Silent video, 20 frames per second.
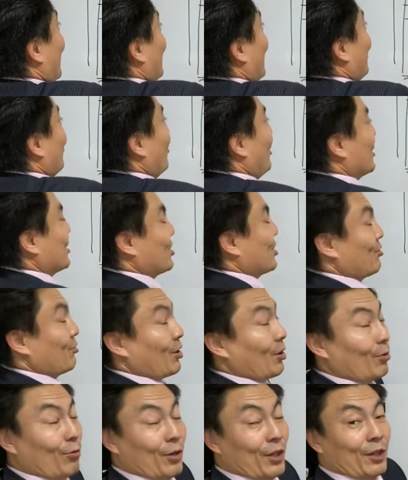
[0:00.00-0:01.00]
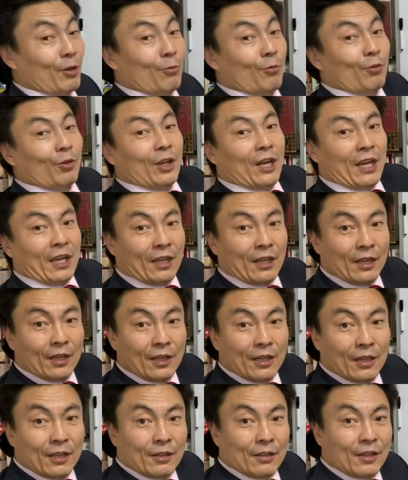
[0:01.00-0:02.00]
けないとはちじゅってん取れてこない。
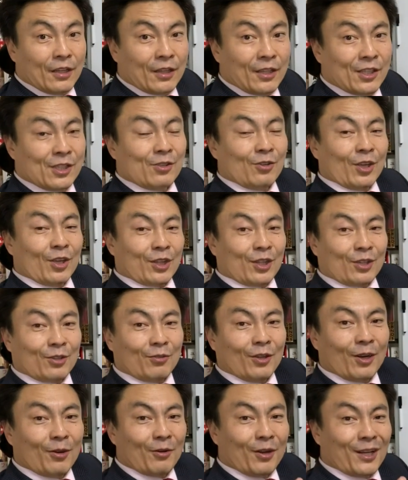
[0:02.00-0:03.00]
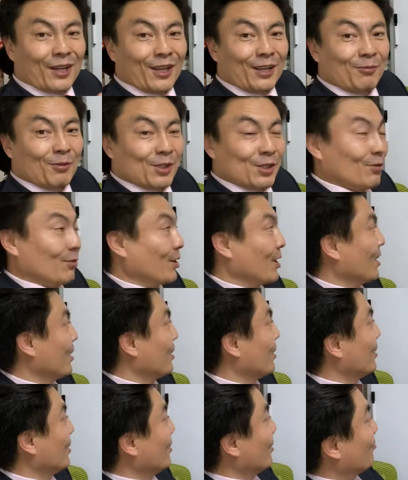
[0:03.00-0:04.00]
ね、テストやった人なら分かりますよね。
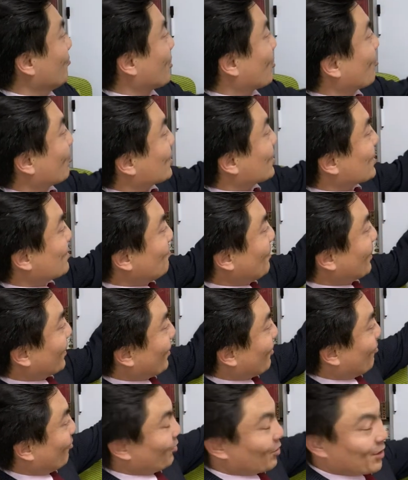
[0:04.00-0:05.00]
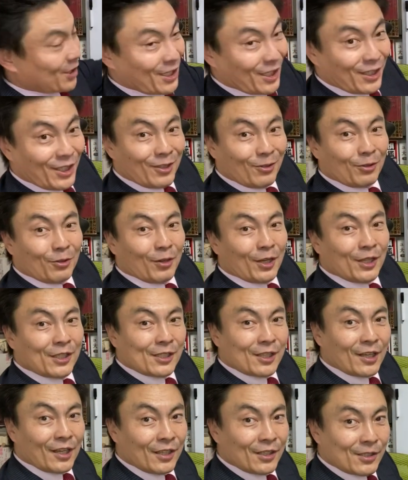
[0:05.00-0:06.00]
まあこれ全てがこの時間できるってわけ
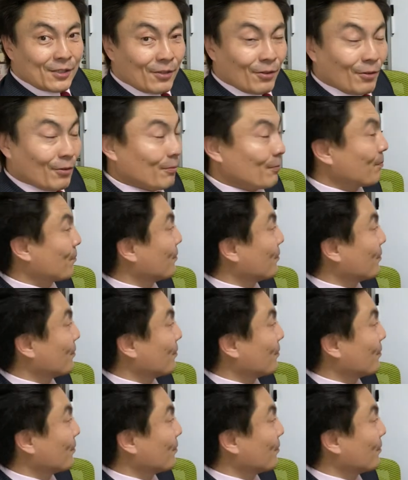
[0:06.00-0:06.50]
じゃないですよ。